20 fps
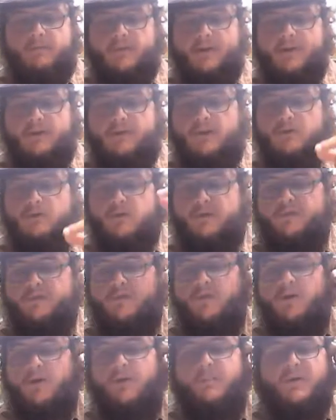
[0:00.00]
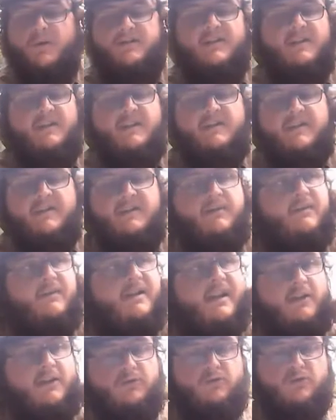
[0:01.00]
Mais Marie enfant, emporte un assez
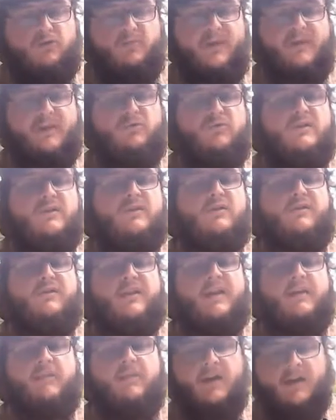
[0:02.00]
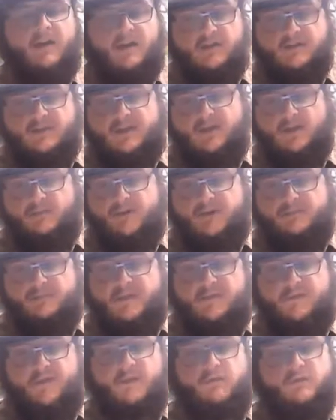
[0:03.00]
similaire sur le Brest du 19e, ce qui n'empêche
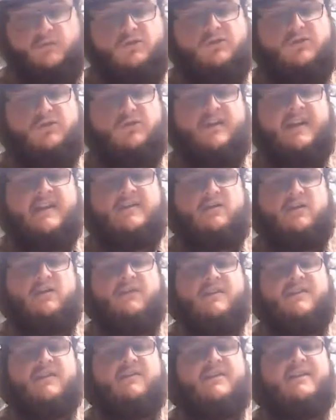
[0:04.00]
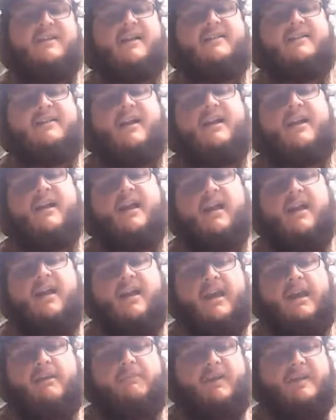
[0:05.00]
pas de faire montre de tendresse envers sa ville natale,
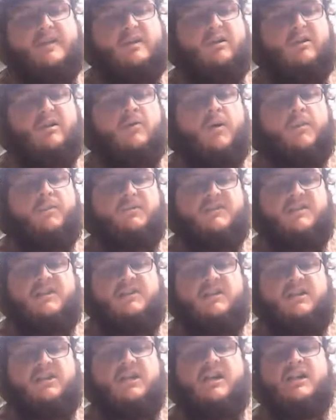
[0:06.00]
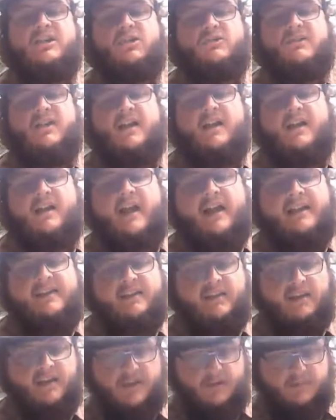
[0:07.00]
et particulièrement pour sa déjà légendaire
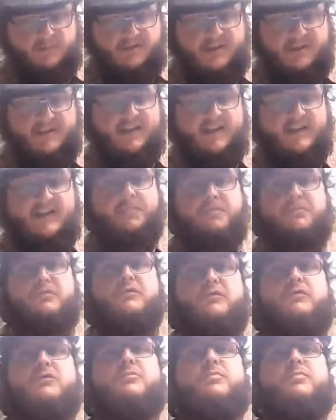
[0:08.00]
rade, pour laquelle elle éprouve